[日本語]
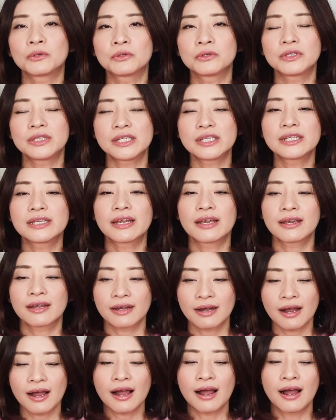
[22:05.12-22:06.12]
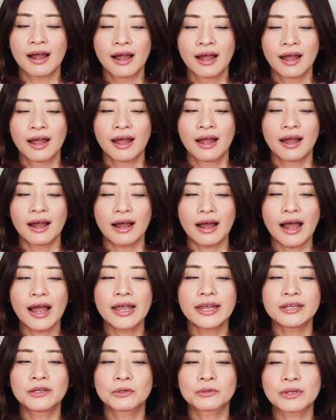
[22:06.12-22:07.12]
いう人間が、
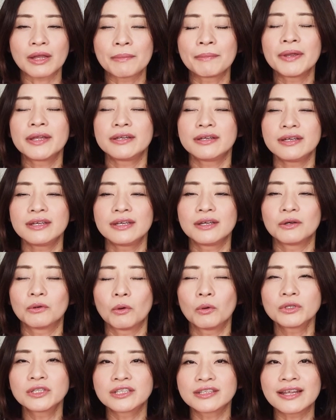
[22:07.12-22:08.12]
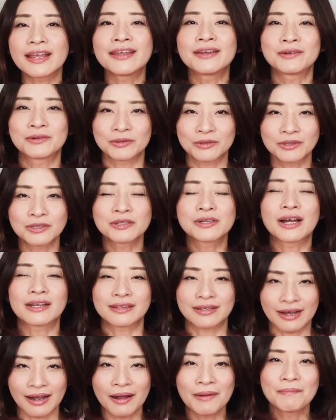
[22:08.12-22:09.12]
愛のために落ちていく
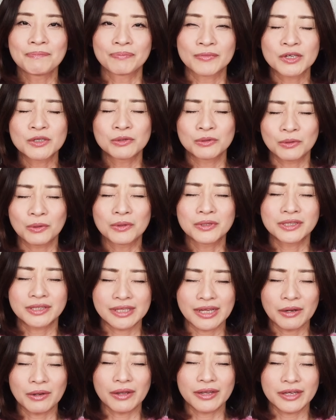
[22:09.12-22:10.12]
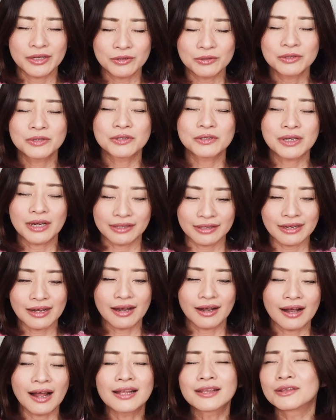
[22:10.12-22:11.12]
姿、苦悩していく
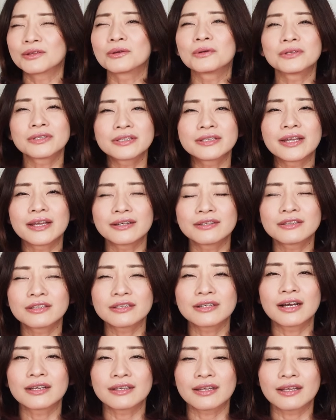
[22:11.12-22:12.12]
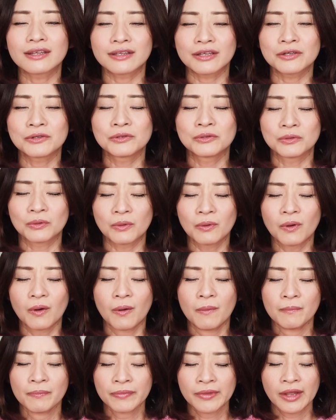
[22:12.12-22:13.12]
姿、葛藤していく姿っていうの
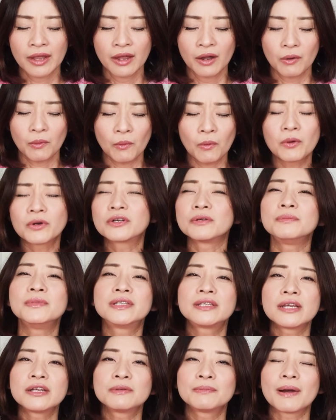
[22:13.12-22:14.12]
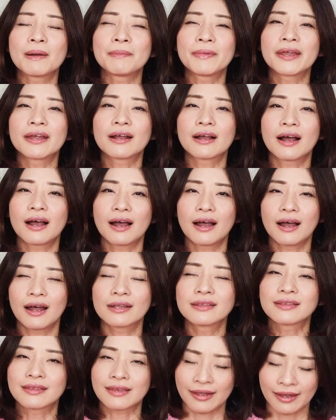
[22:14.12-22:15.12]
を多く見せる場面が
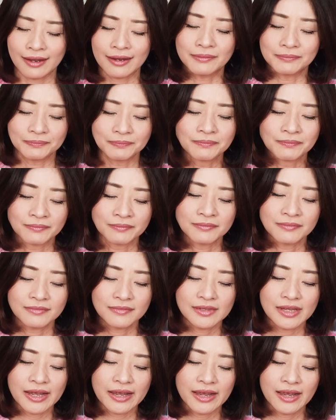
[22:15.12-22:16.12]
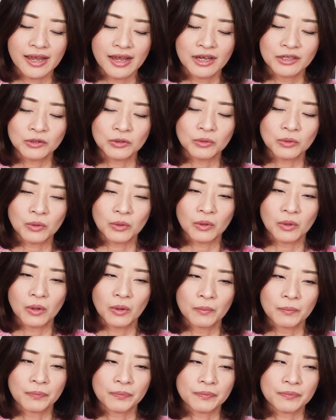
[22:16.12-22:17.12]
あって、で、その、
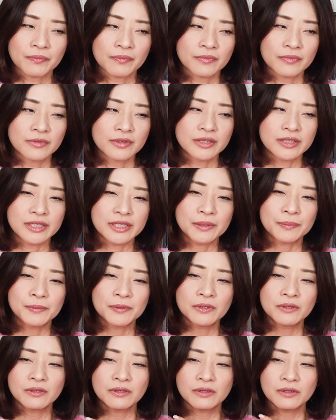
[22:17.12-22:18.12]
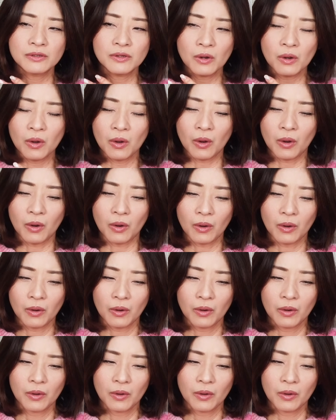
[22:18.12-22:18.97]
自分の